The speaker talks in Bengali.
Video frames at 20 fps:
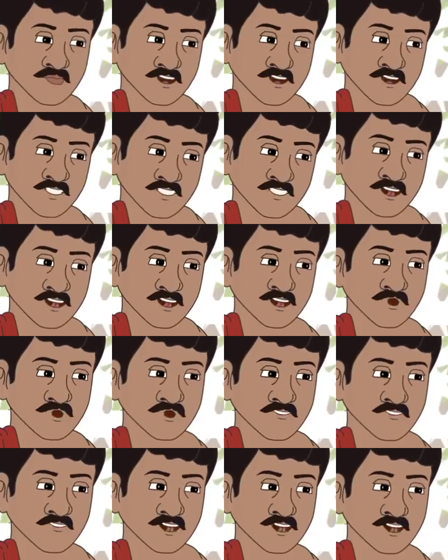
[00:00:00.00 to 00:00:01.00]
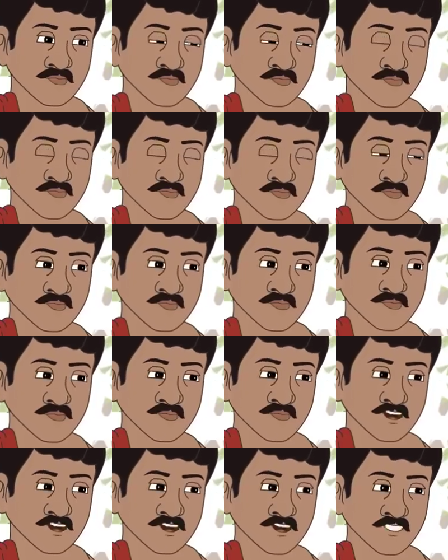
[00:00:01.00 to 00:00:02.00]
আমি গরিব হতে পারি
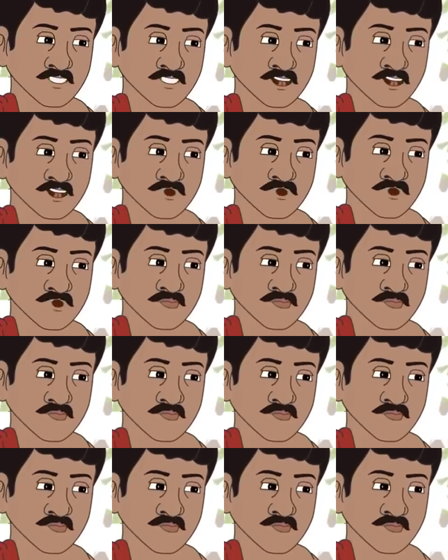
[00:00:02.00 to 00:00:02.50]
কিন্তু লোভী